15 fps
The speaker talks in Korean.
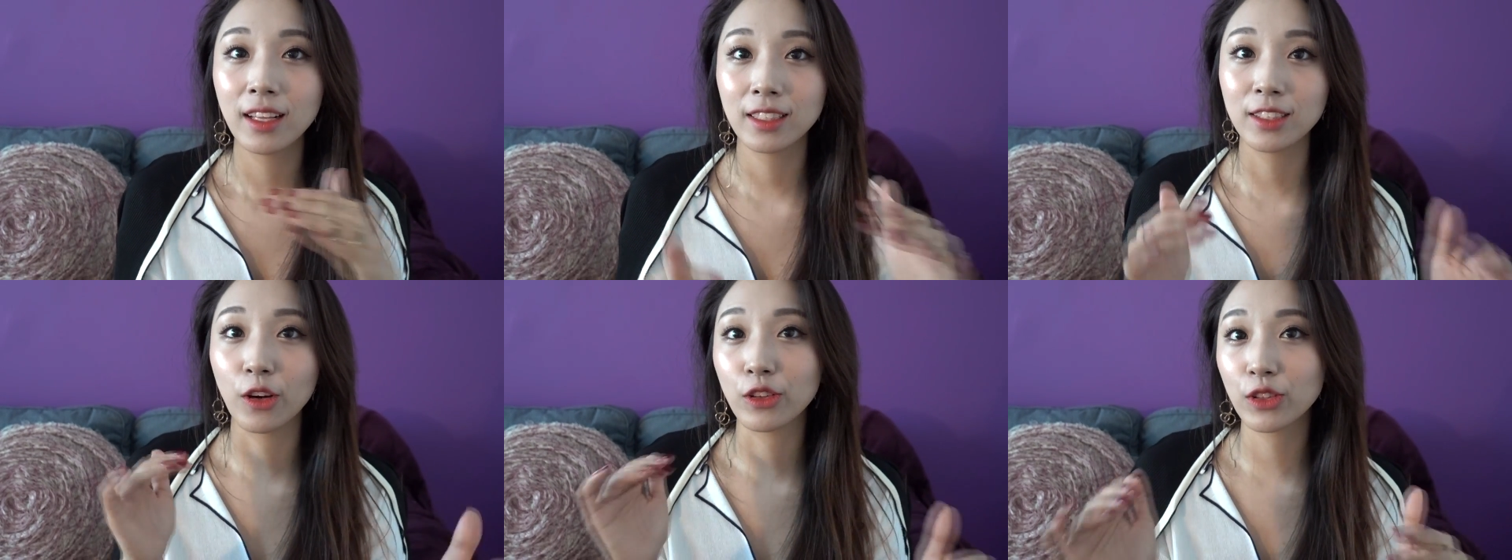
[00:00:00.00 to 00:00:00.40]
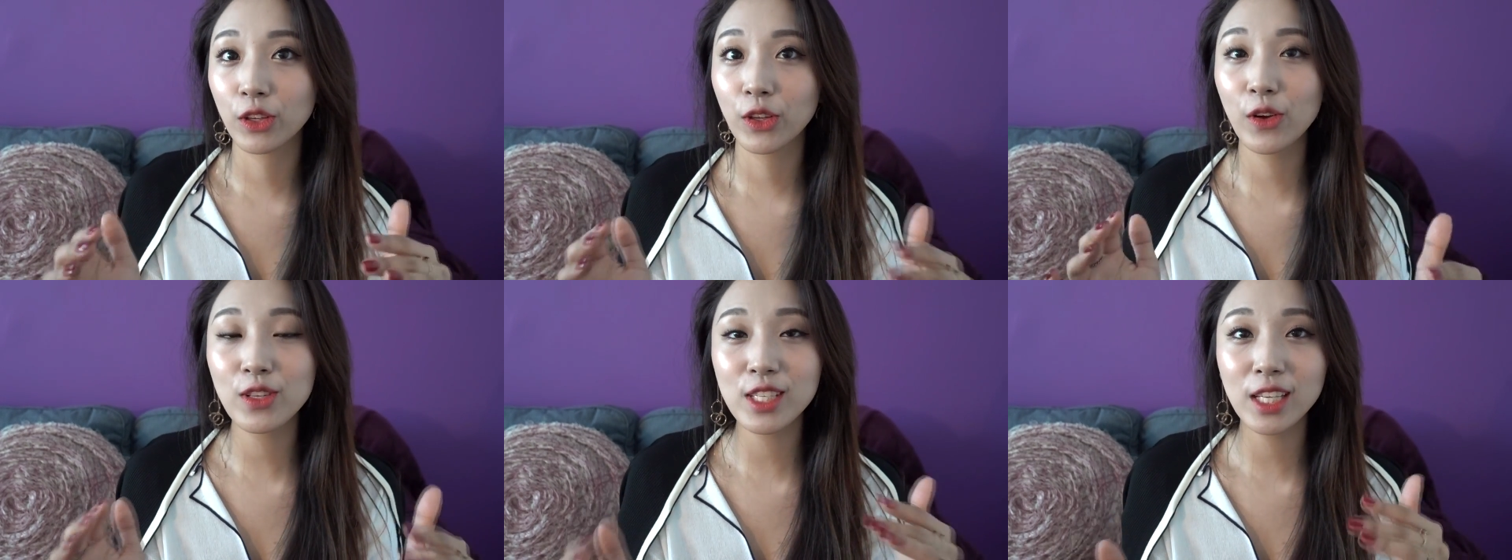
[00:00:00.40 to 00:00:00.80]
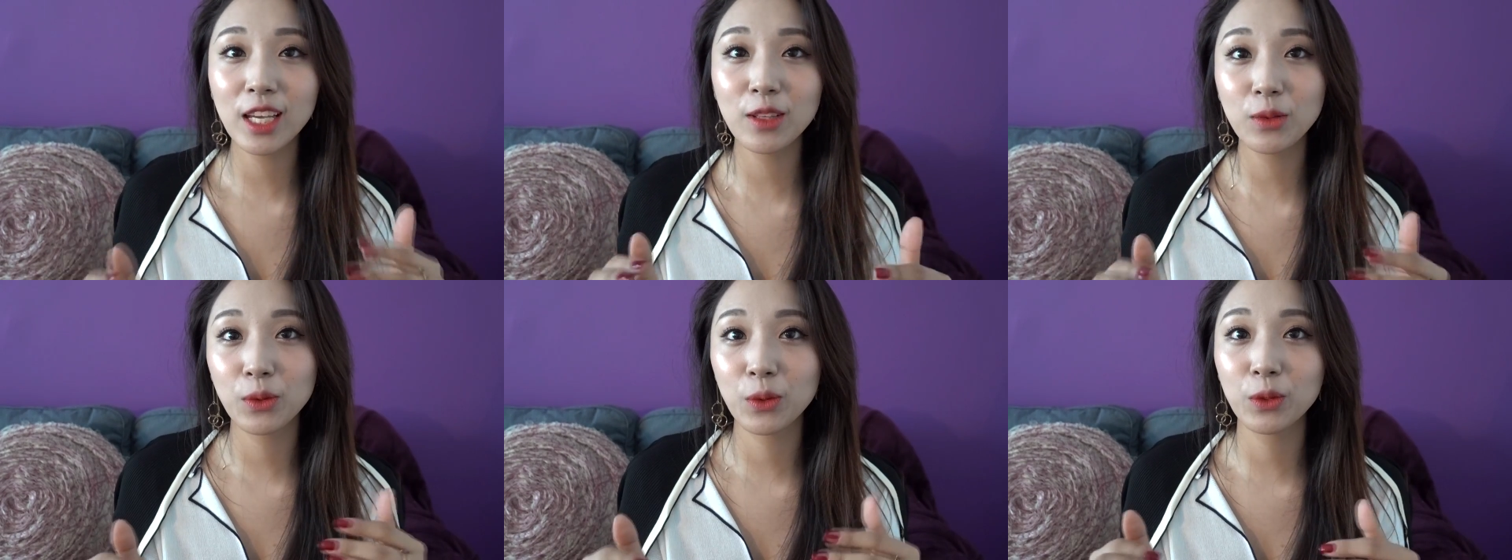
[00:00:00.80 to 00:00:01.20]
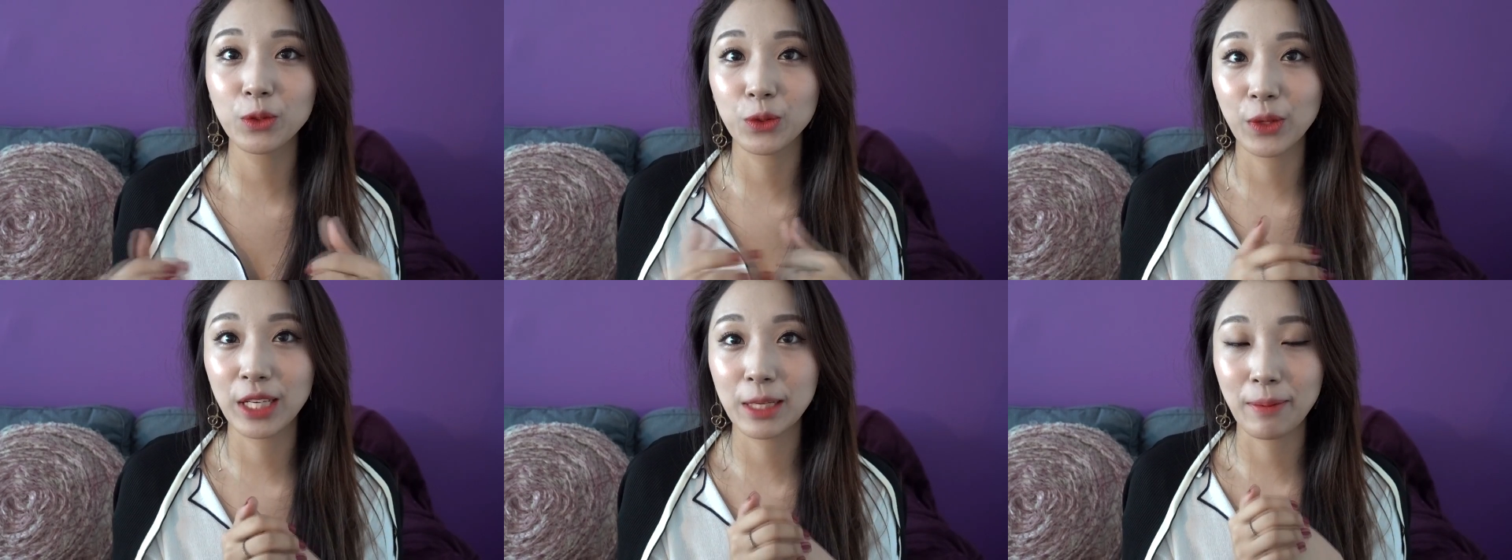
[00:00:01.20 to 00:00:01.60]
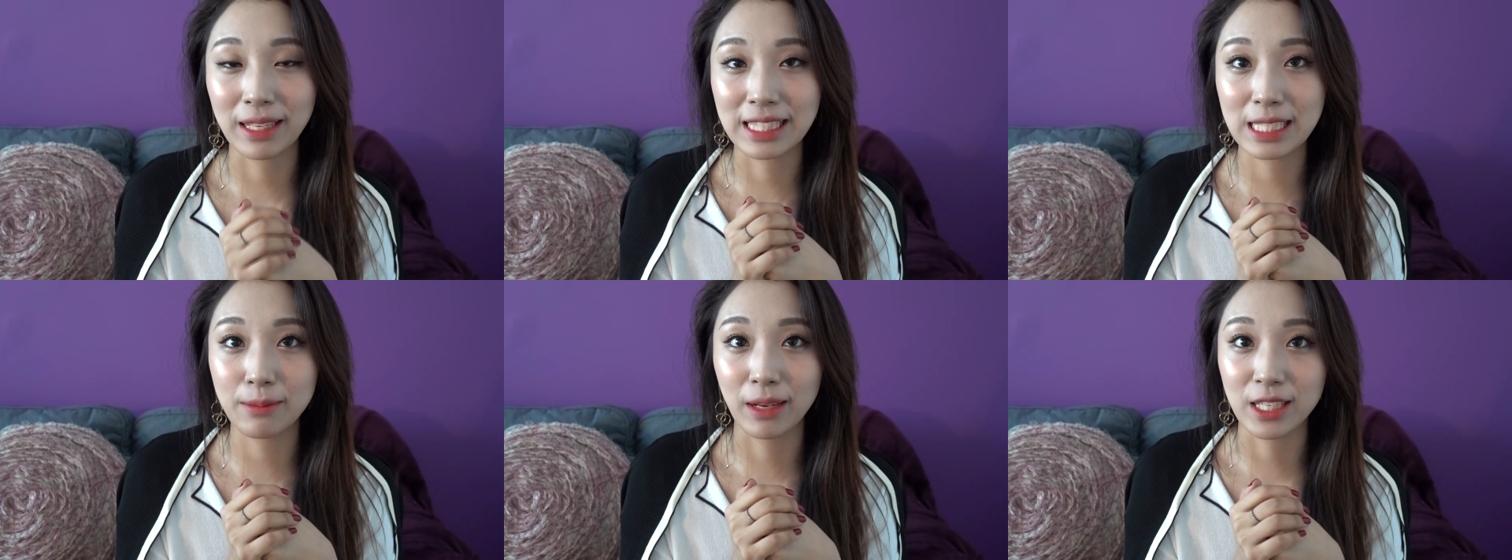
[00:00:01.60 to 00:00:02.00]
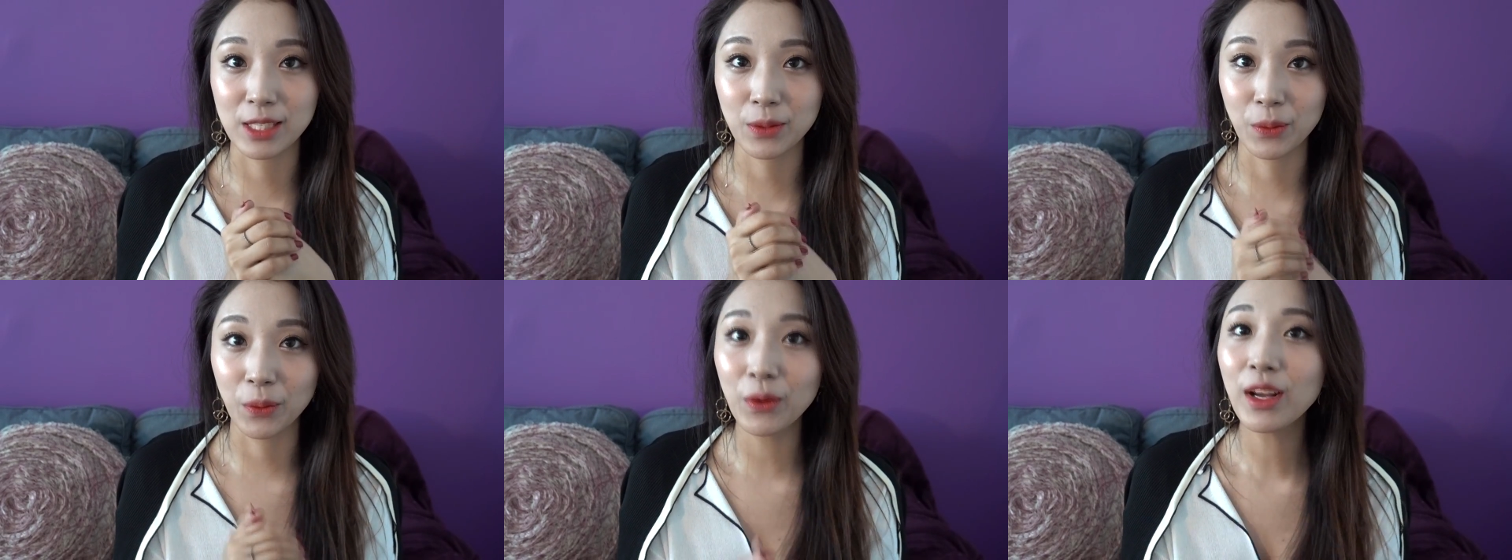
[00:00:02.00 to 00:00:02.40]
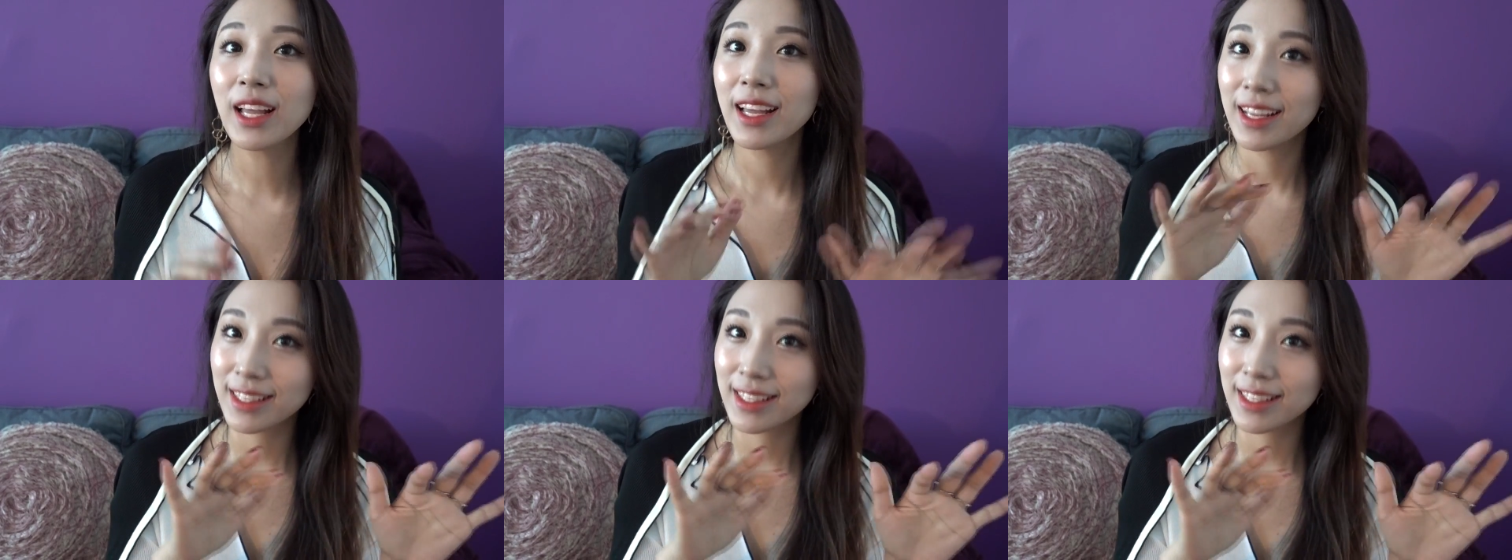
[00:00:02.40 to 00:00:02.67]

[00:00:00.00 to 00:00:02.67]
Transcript: 그 어떤 형식에도 구애를 받지 마시고